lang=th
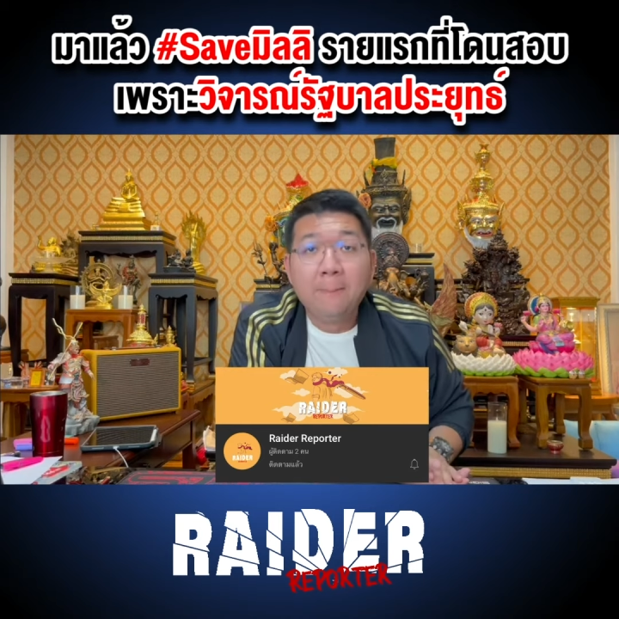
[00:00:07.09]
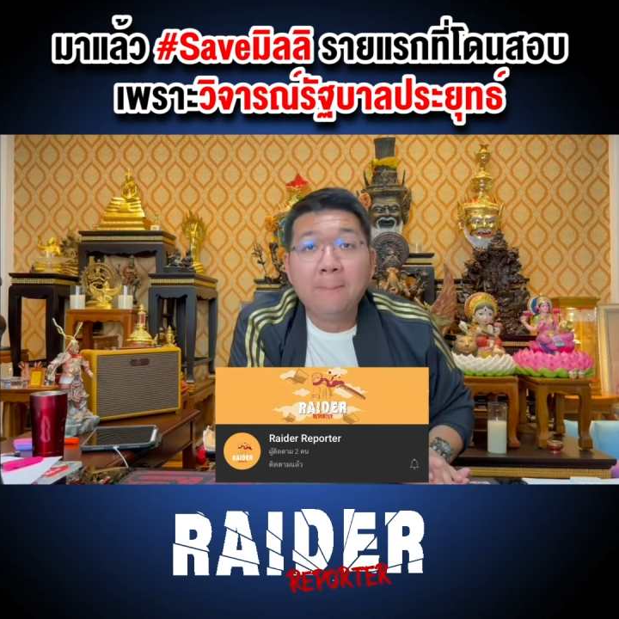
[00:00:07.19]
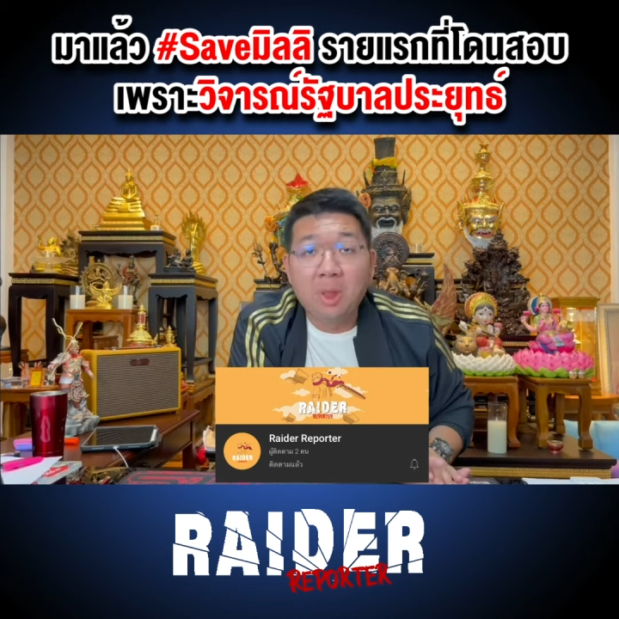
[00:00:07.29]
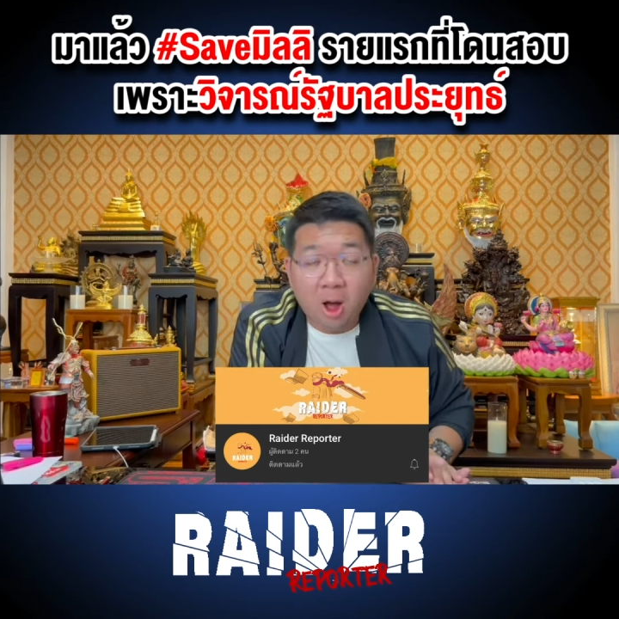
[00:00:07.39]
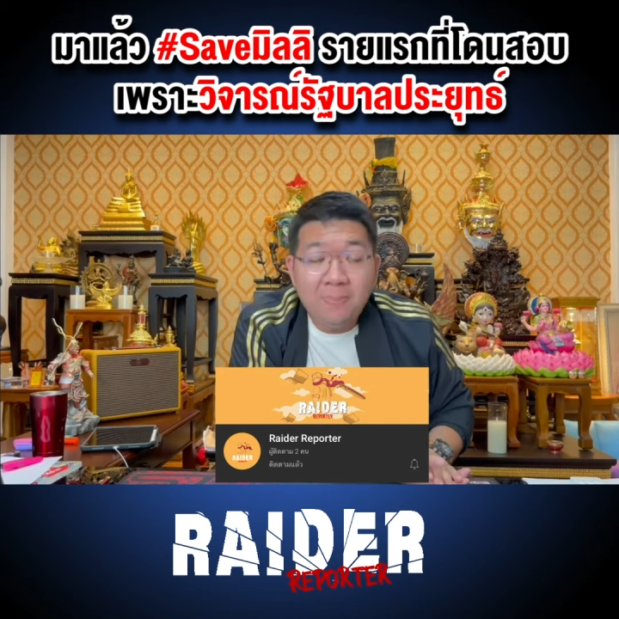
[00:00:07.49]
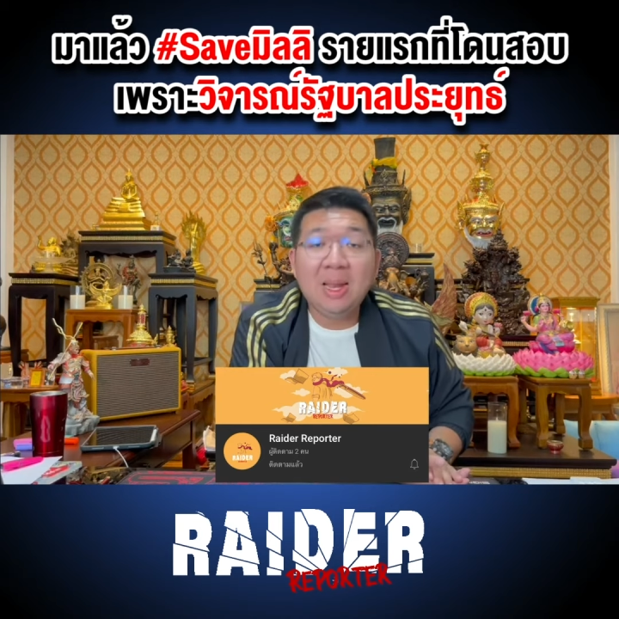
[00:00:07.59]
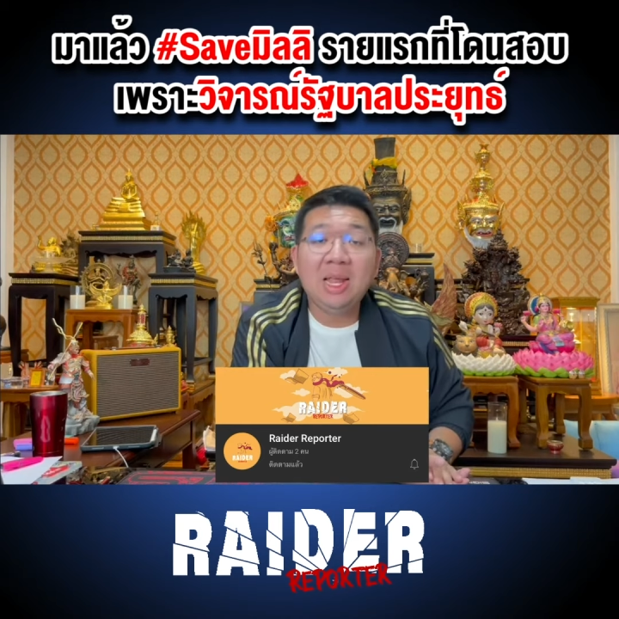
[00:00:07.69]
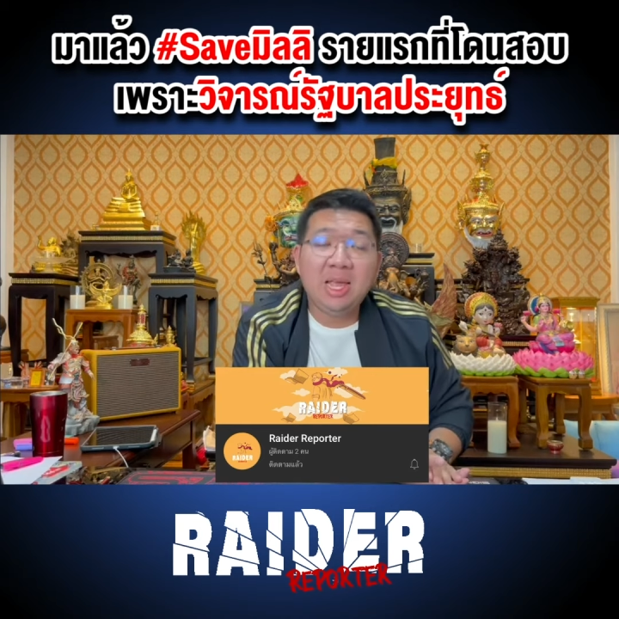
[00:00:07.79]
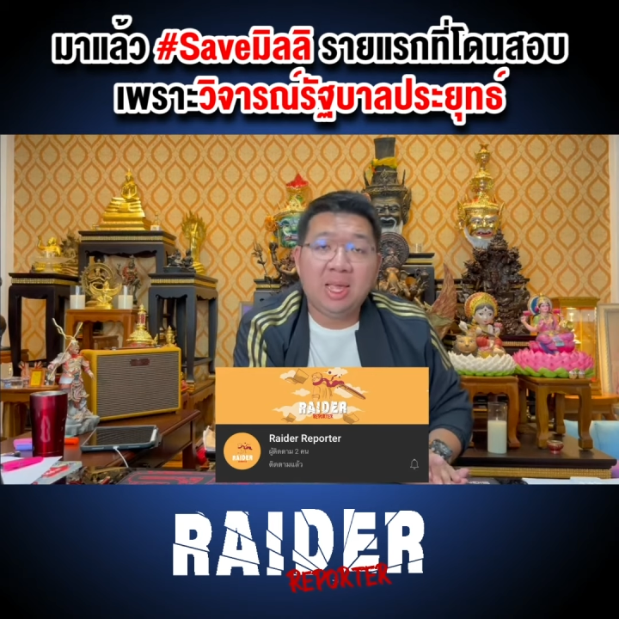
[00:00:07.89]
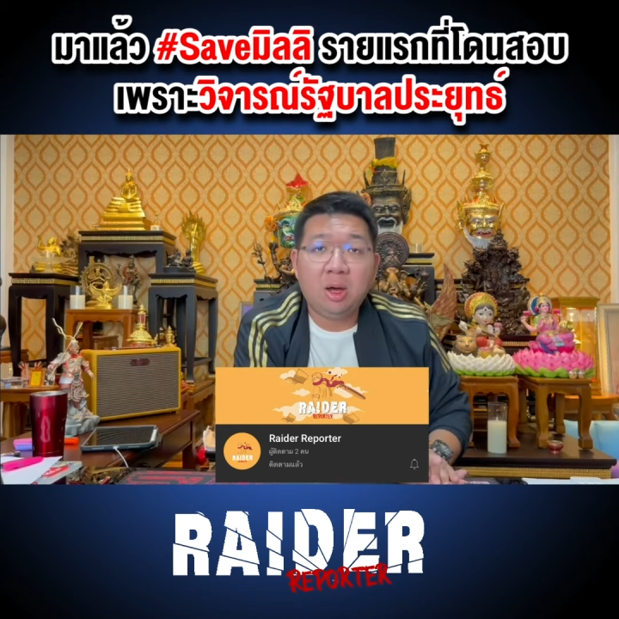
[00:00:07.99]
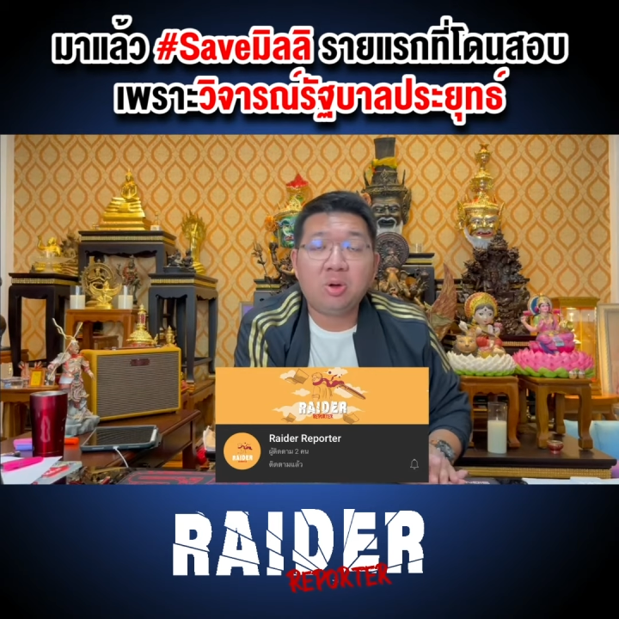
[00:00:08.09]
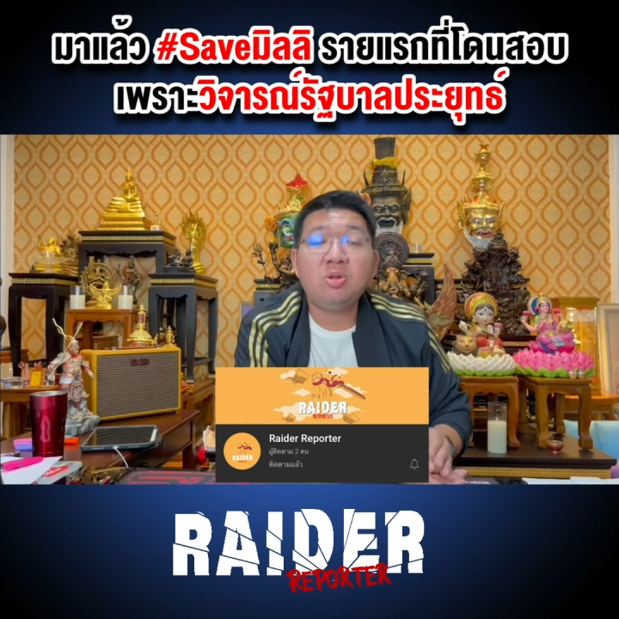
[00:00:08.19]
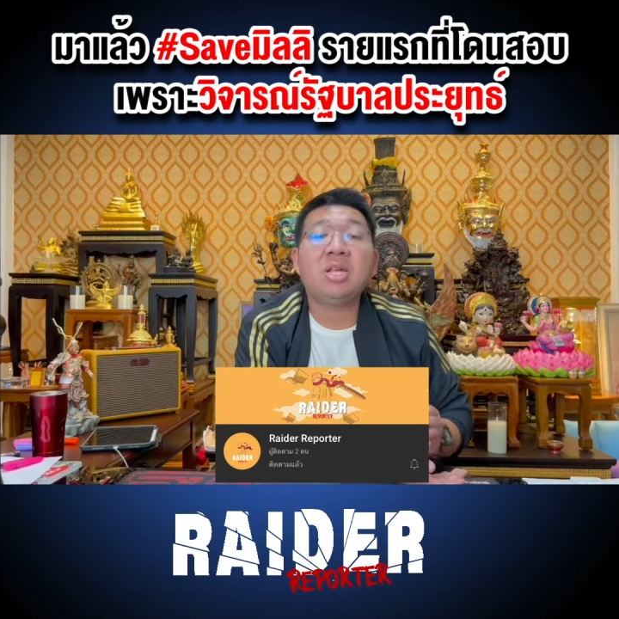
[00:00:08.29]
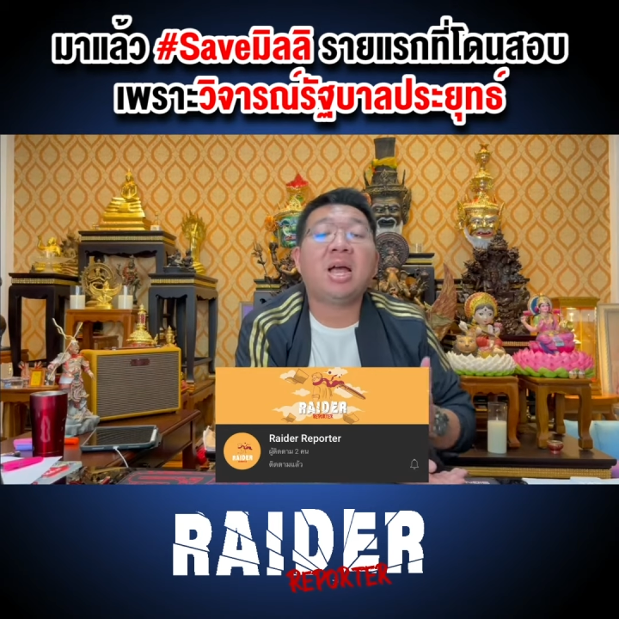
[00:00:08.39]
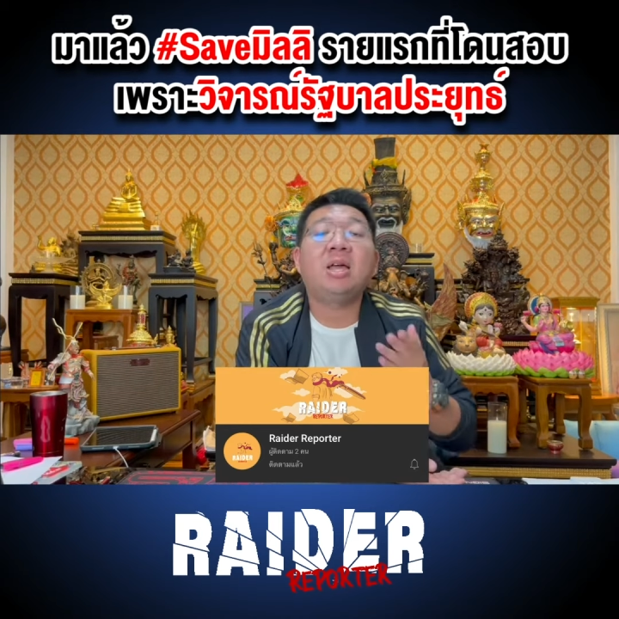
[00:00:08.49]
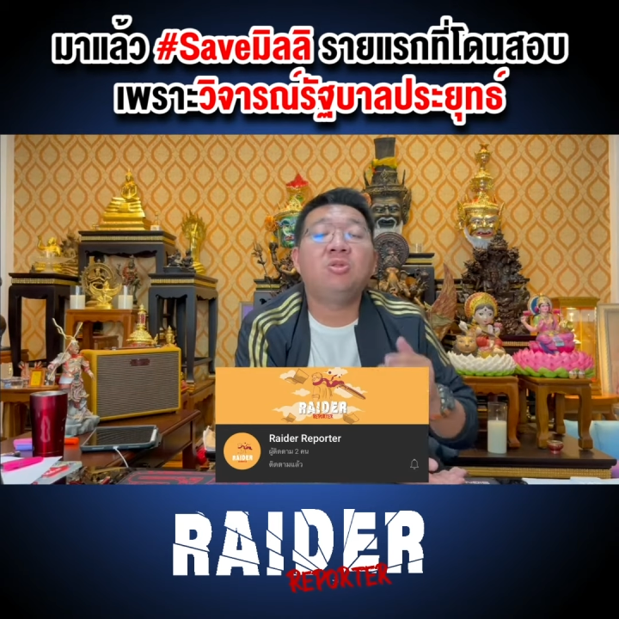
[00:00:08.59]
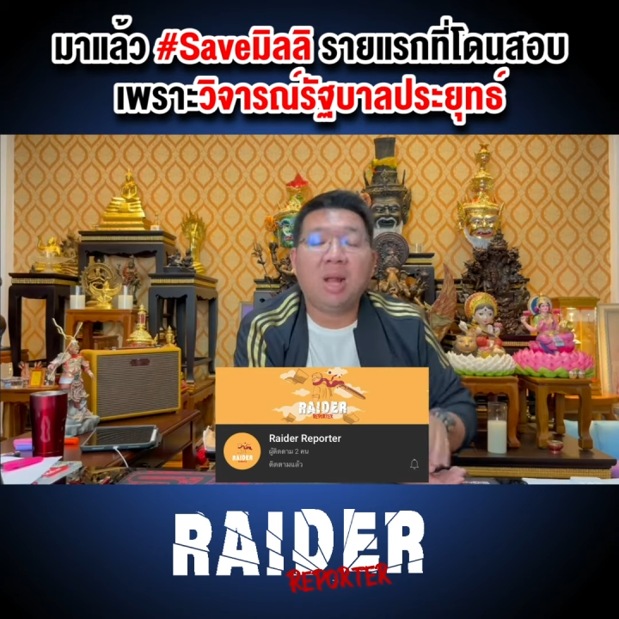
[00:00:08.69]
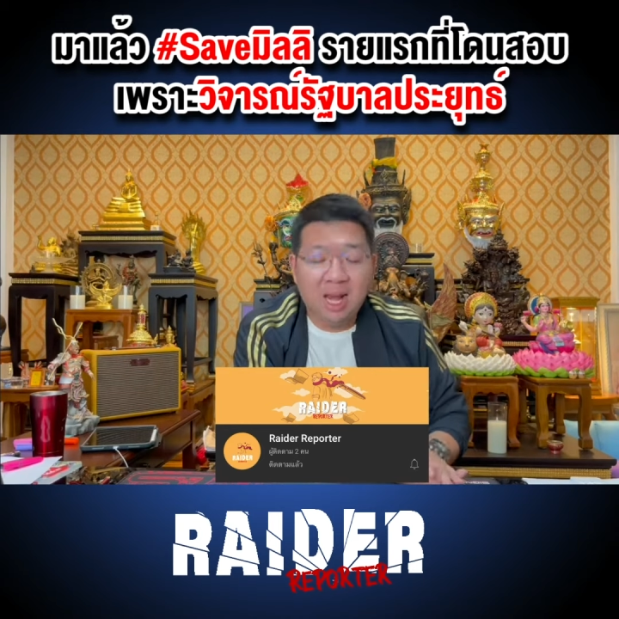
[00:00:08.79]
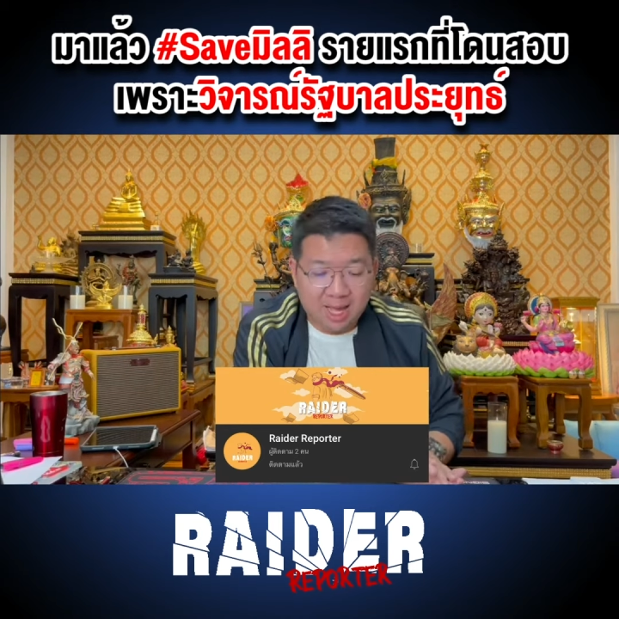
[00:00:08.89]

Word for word: น้องมิลลี่ รู้จักกันอยู่แล้วล่ะ